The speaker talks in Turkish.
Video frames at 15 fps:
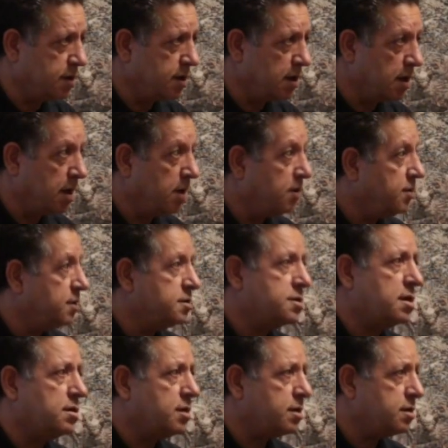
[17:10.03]
değil,
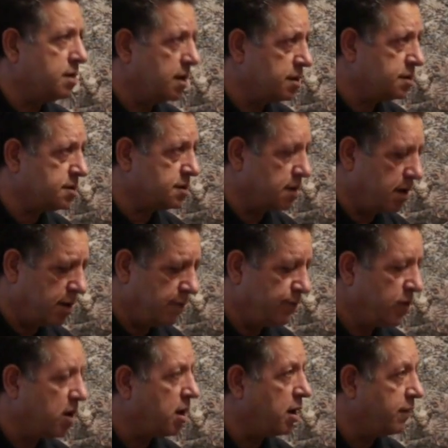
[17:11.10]
insanların yanı sıra
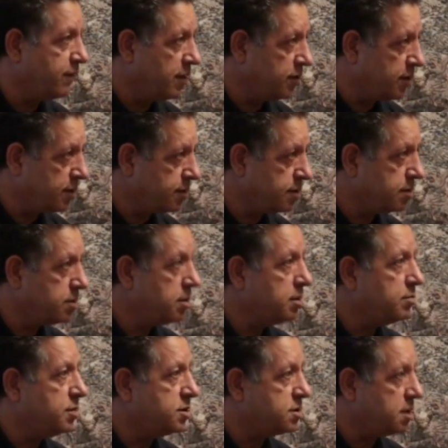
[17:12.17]
hayvanların,
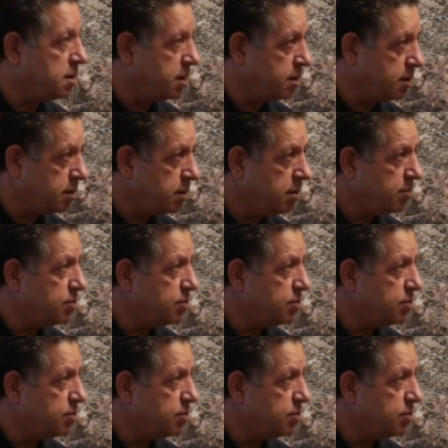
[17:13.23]
bitkilerin